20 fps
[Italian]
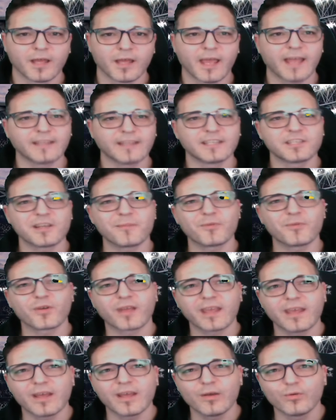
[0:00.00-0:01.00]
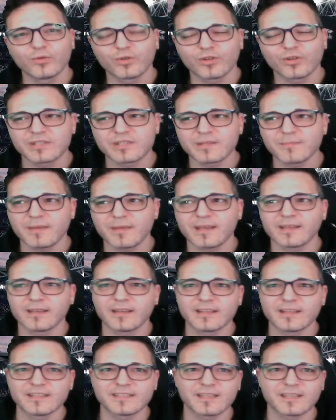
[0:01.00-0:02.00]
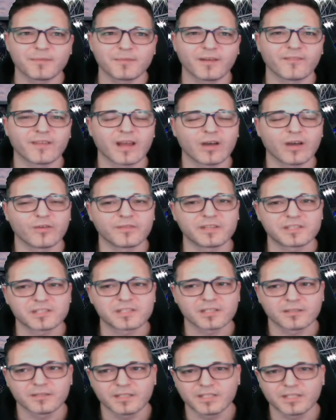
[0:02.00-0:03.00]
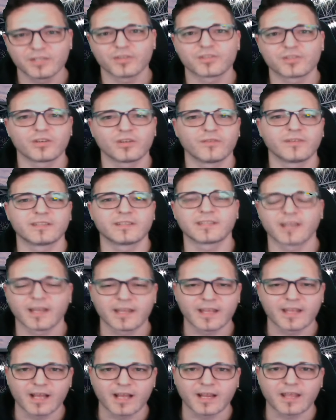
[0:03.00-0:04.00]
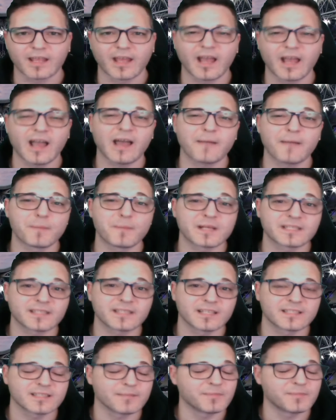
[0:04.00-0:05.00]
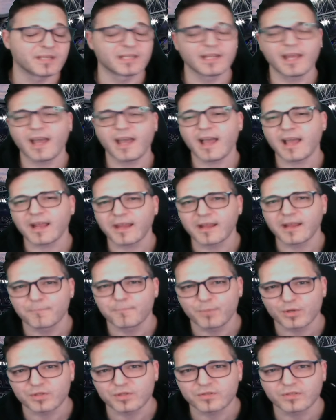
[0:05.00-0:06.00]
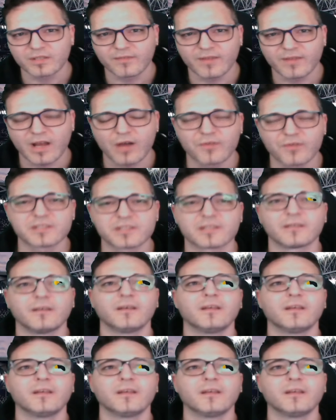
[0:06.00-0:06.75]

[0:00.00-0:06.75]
E diciamo che un Osimen insieme a Vlaovic io ce lo vedrei anche abbastanza bene, anche al posto di Vlaovic.